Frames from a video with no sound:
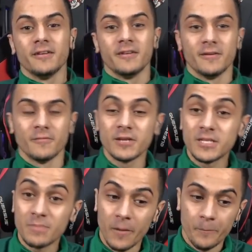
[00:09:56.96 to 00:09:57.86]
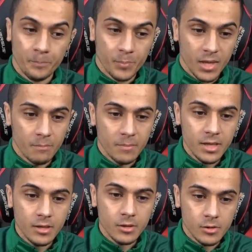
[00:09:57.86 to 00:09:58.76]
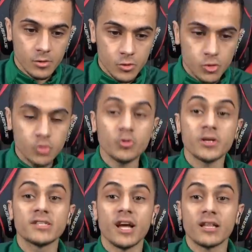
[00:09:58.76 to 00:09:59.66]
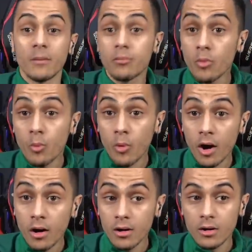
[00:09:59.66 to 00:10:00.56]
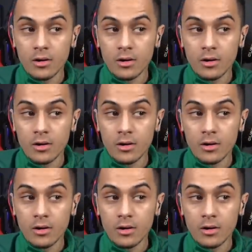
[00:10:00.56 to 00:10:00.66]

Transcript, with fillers: On espère. Mais sûr et certain, pour moi,